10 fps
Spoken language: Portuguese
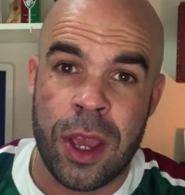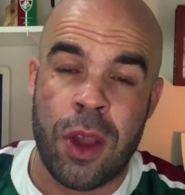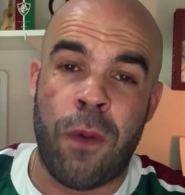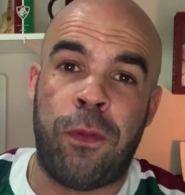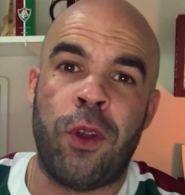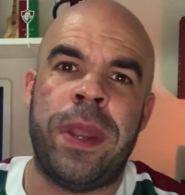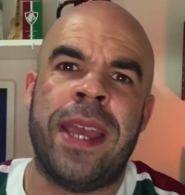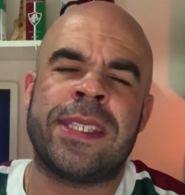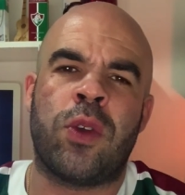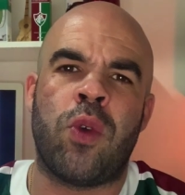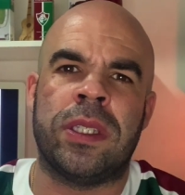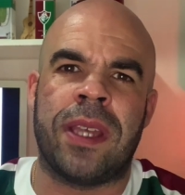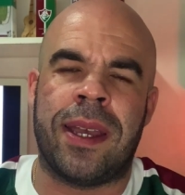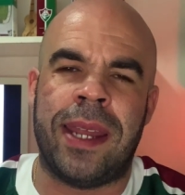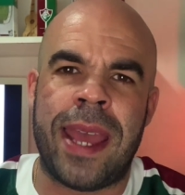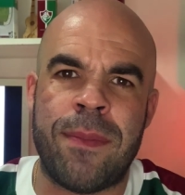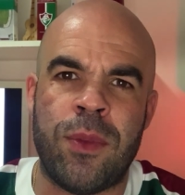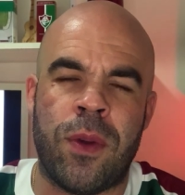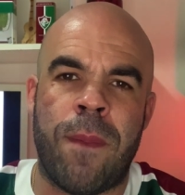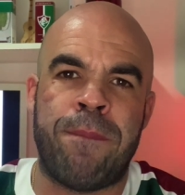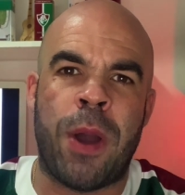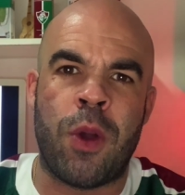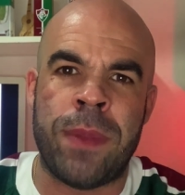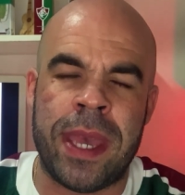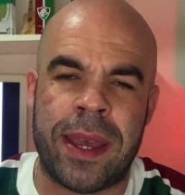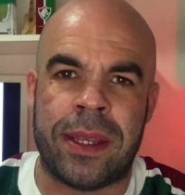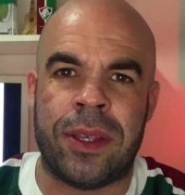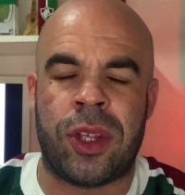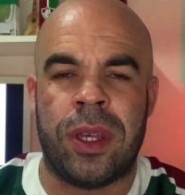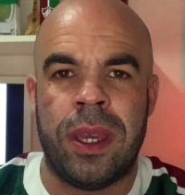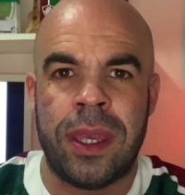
O Fluminense conta Grêmio, Palmeiras,